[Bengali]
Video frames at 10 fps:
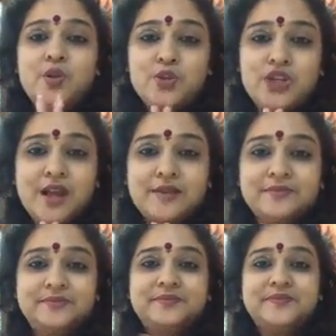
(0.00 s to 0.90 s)
নমস্কার
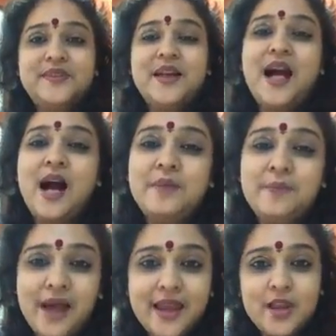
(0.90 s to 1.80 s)
আমি
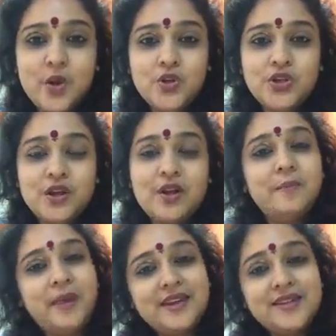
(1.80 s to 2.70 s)
পায়েল ঘোষ
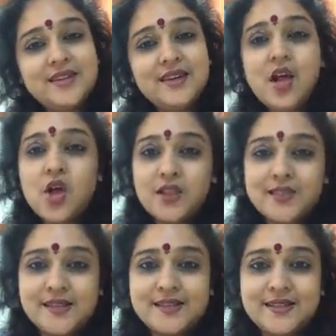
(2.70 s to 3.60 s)
প্যারেন্টিং
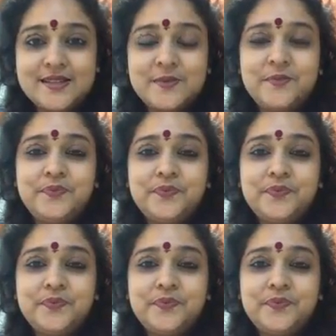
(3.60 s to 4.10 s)
কনসালটেন্ট